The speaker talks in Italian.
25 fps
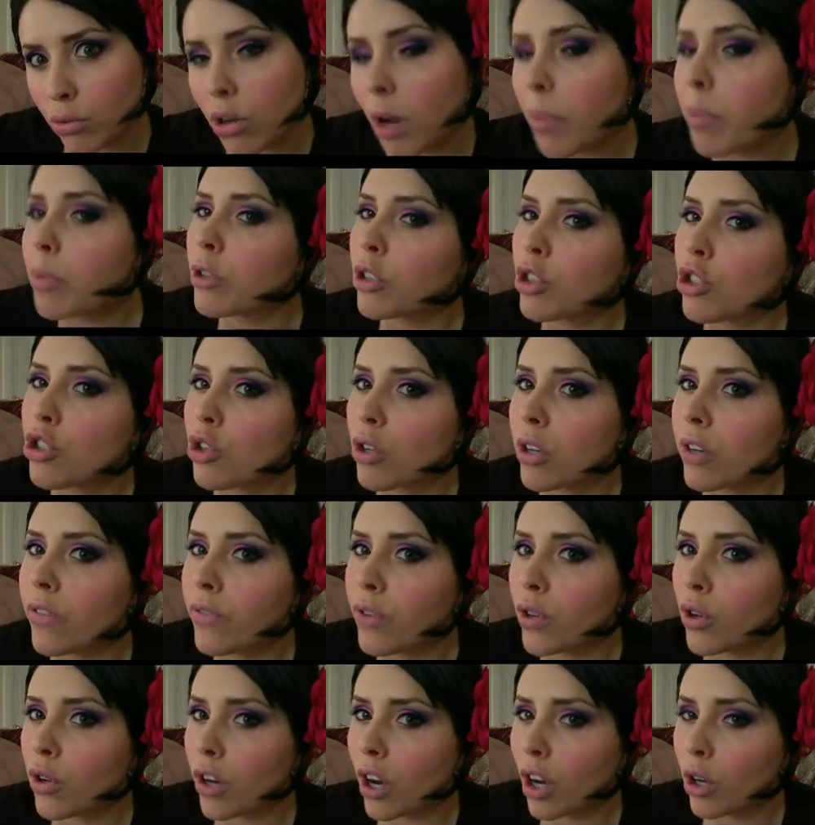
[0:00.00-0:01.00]
una protezione
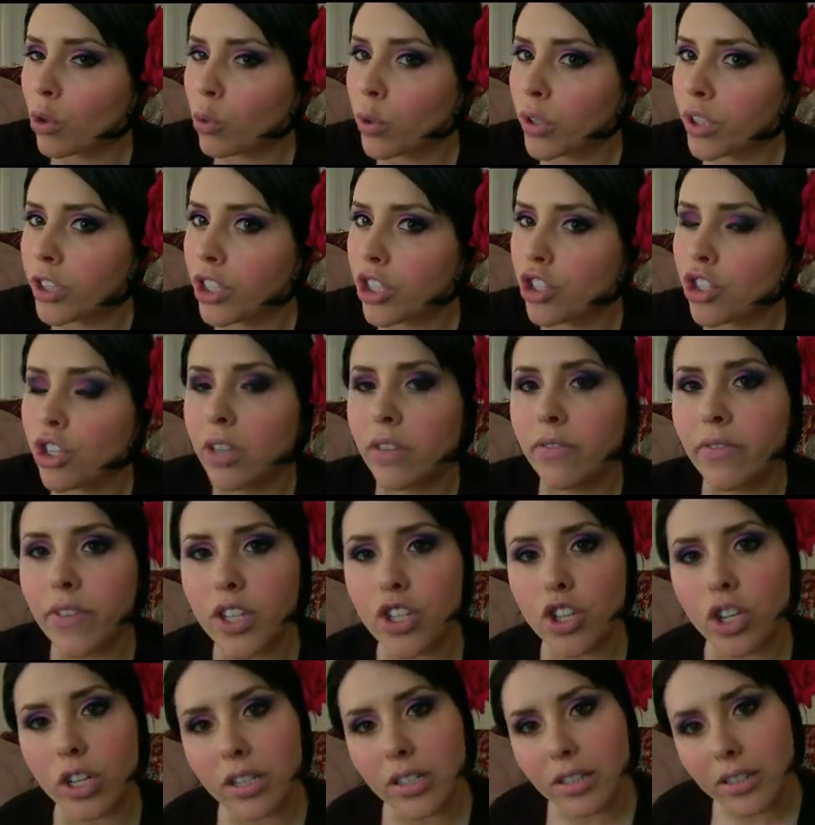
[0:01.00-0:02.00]
inferiore al 15,
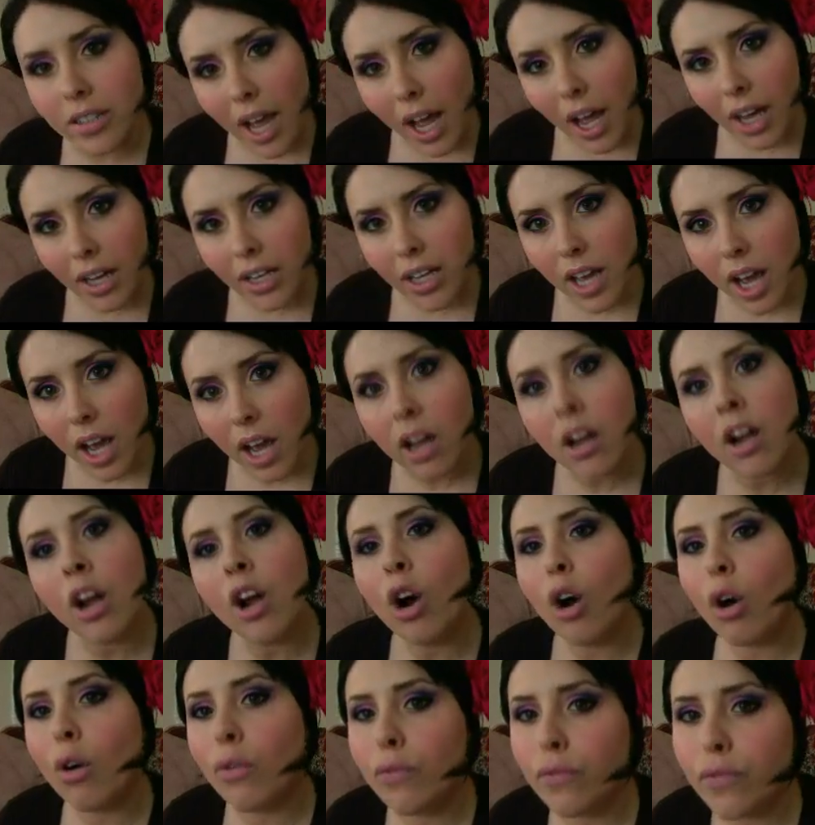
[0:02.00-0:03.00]
invece in Italia
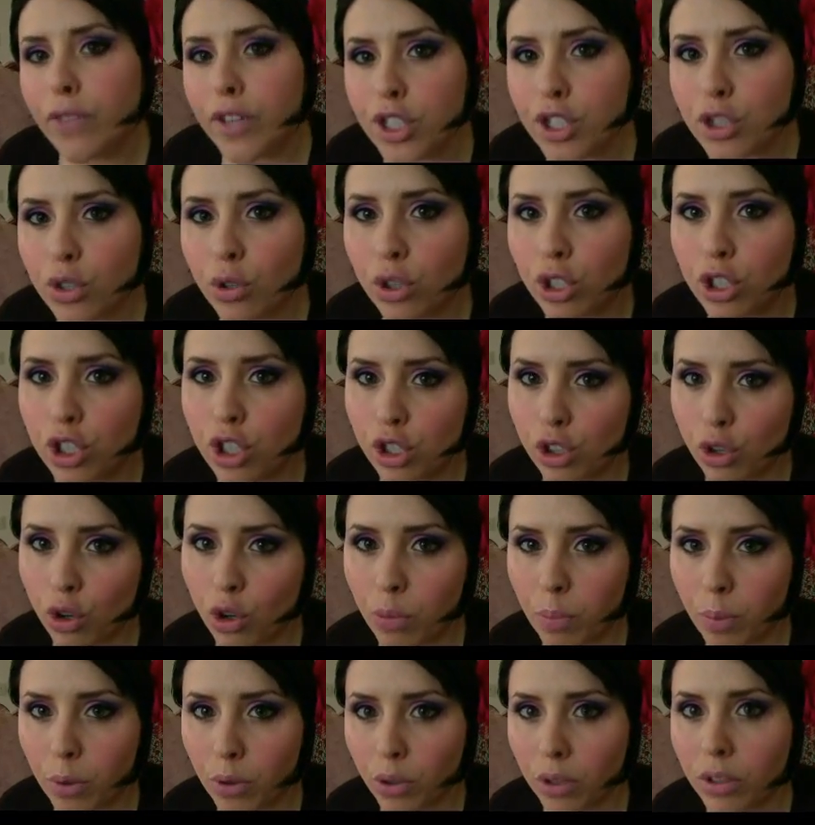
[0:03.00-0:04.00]
ho visto che ci
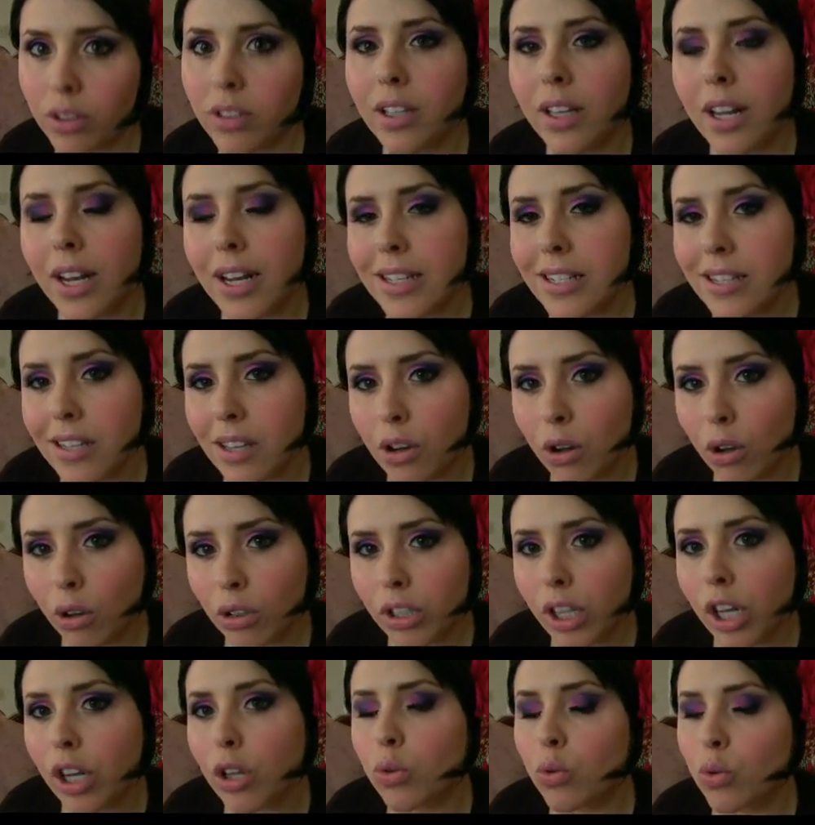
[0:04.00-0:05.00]
sono prodotti dell'Estée
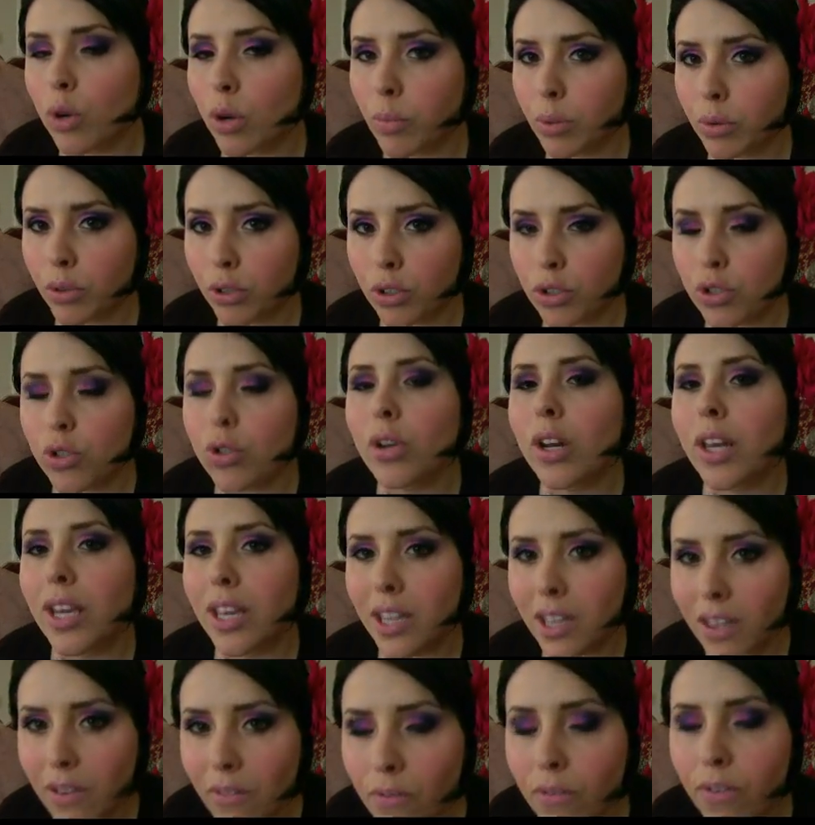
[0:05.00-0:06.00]
Lauder con una
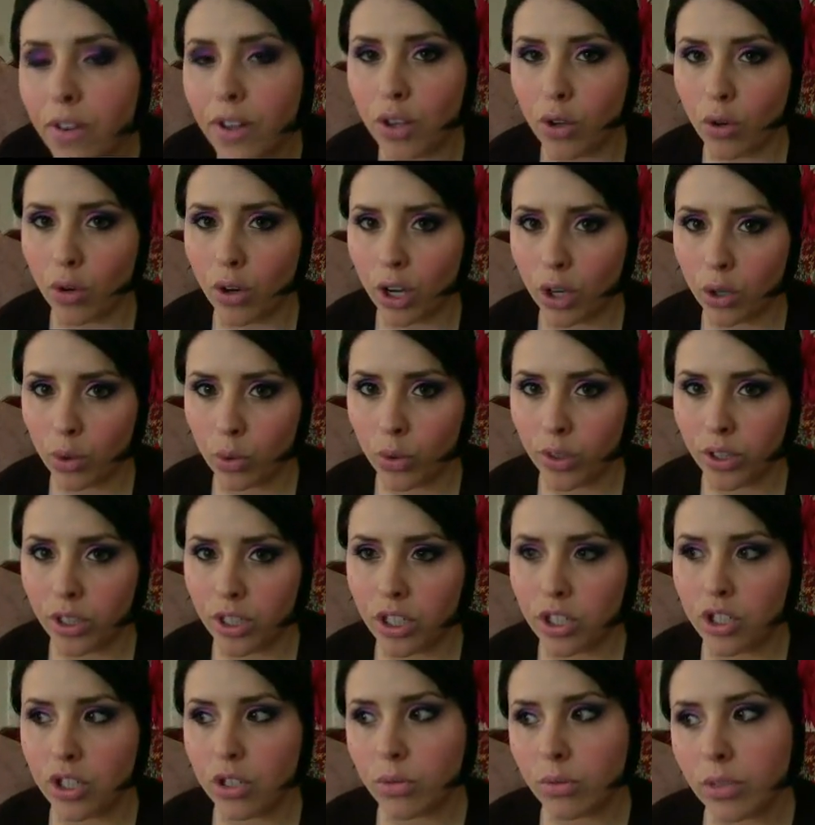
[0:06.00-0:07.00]
protezione inferiore al
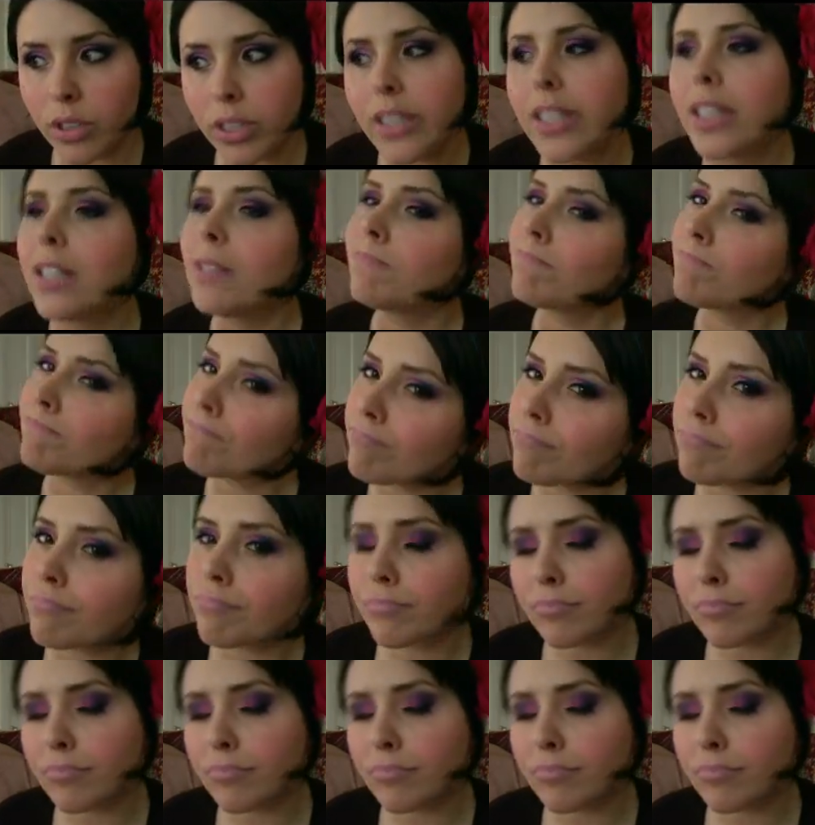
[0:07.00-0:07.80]
15, quindi